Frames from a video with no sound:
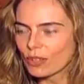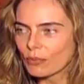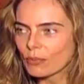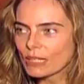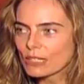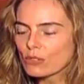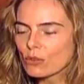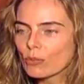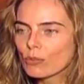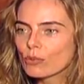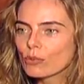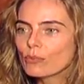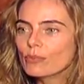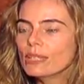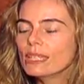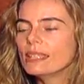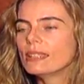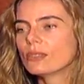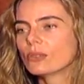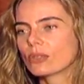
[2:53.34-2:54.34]
também sobre o
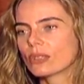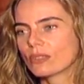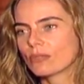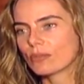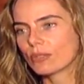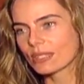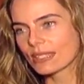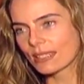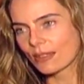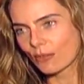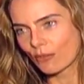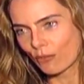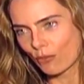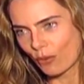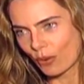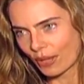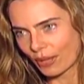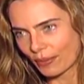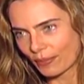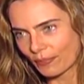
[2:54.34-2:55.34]
menino que você
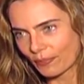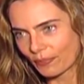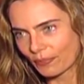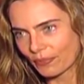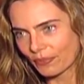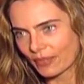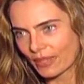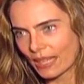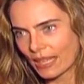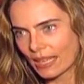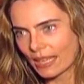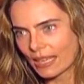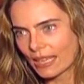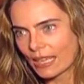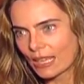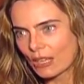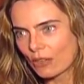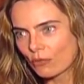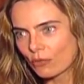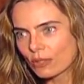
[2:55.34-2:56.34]
foi. Né?
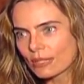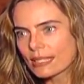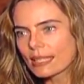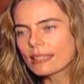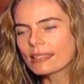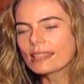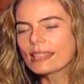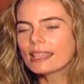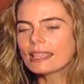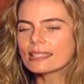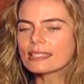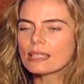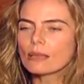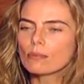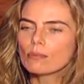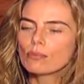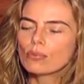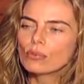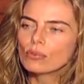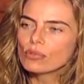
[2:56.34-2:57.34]
Você tem essa
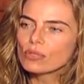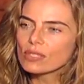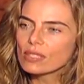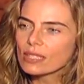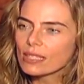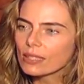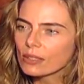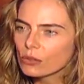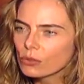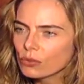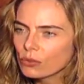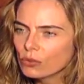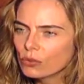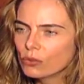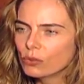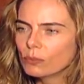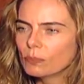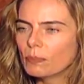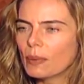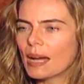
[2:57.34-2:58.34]
busca de
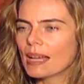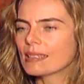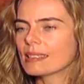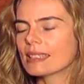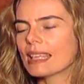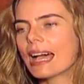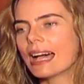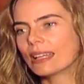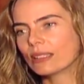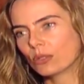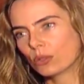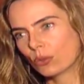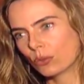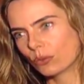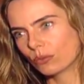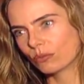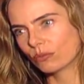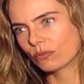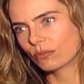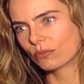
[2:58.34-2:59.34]
um
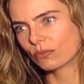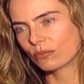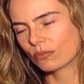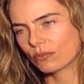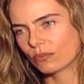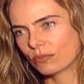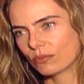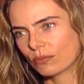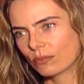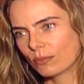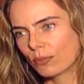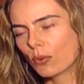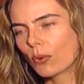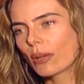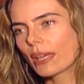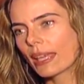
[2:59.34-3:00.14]
passado. Por